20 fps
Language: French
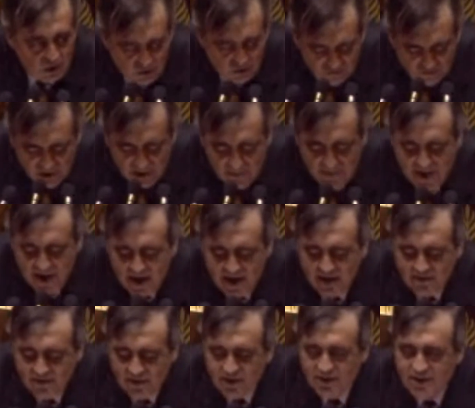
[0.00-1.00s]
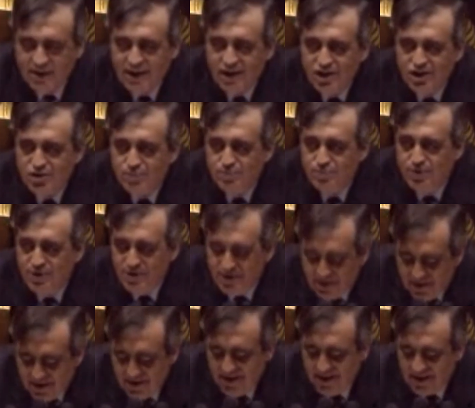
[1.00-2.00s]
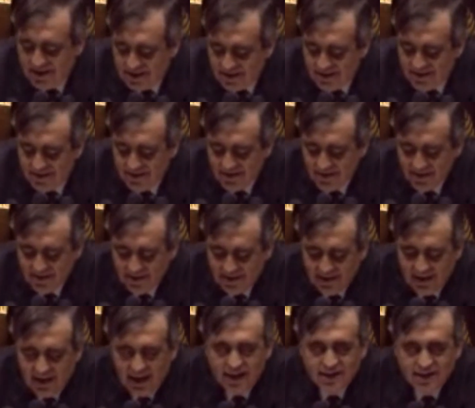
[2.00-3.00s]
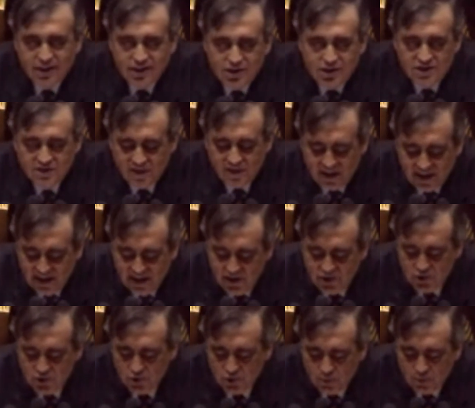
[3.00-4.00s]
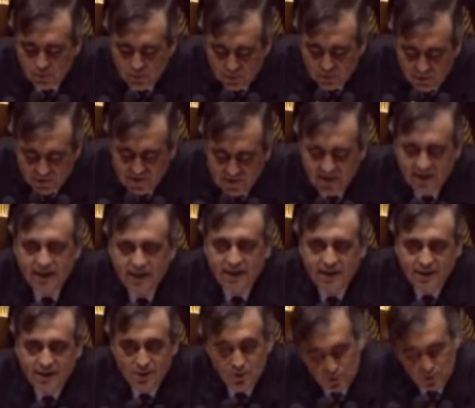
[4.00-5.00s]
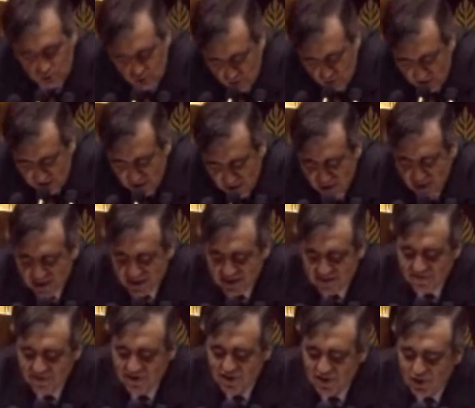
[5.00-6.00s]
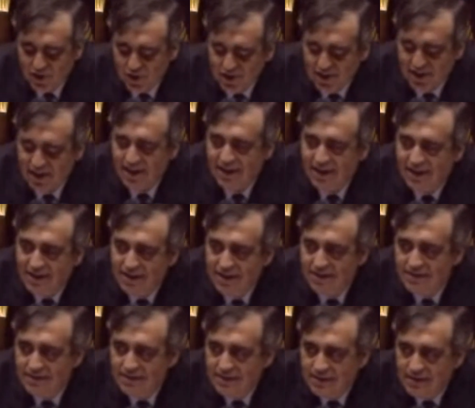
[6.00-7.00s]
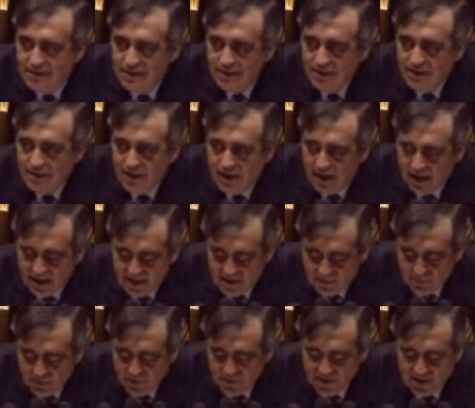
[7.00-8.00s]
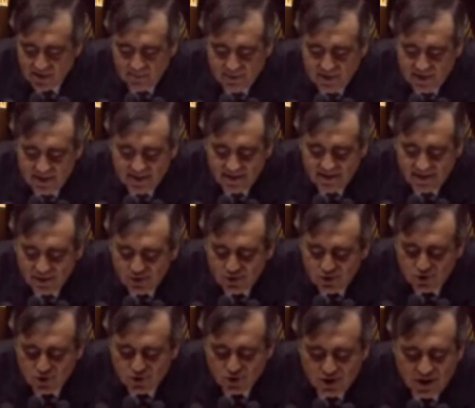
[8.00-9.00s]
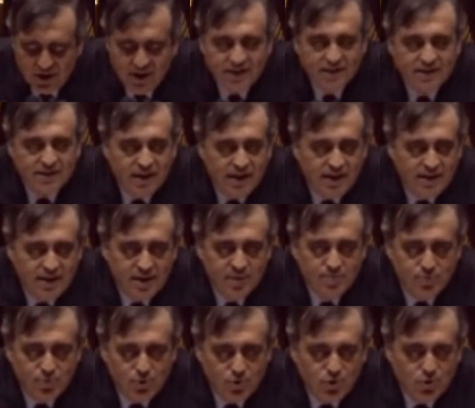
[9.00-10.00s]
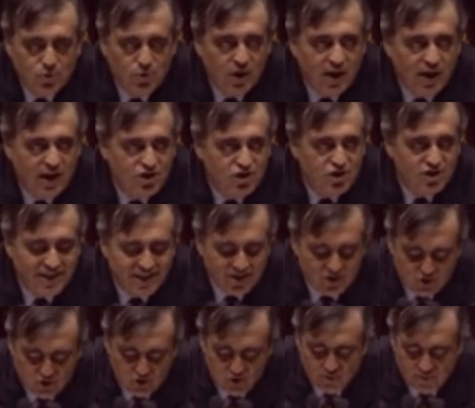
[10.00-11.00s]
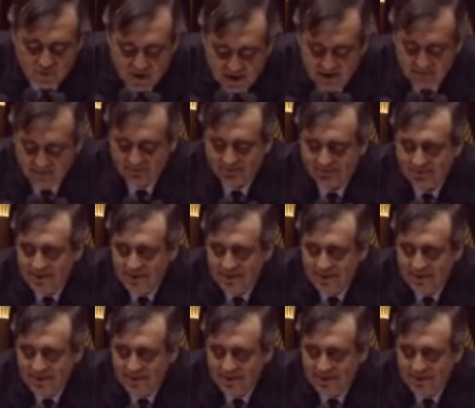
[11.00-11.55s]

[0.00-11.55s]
On voit bien l'avantage politique à transférer sur Bruxelles ou sur les collectivités locales la responsabilité de ce que l'État n'a plus le courage d'assumer,